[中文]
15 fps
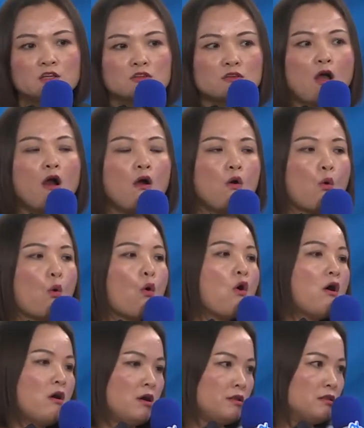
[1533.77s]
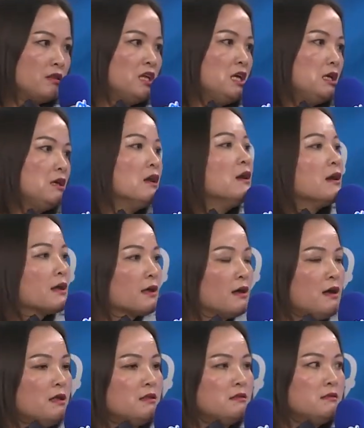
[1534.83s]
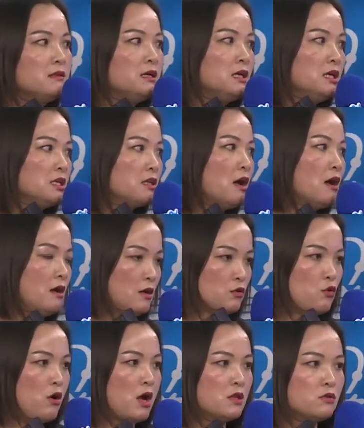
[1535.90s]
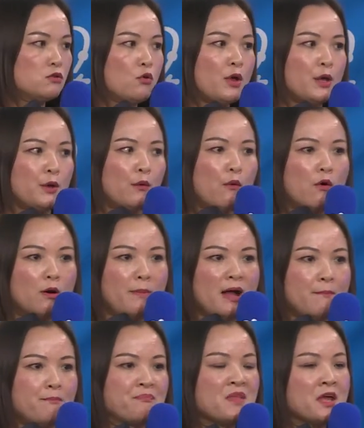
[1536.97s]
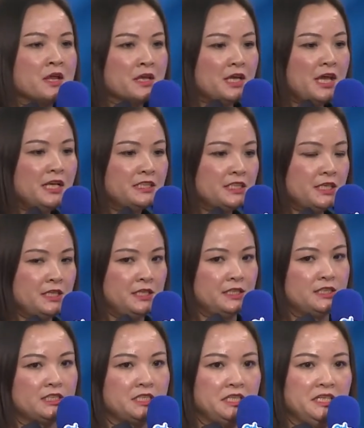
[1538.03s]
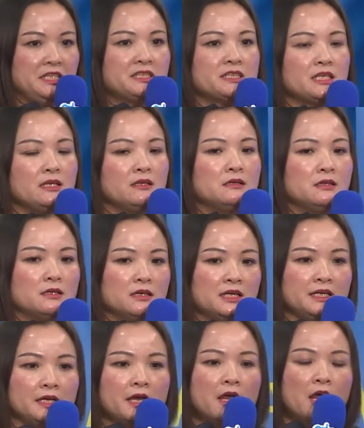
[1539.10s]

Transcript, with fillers: 透过你跟你的团队伙伴一起齐心合力，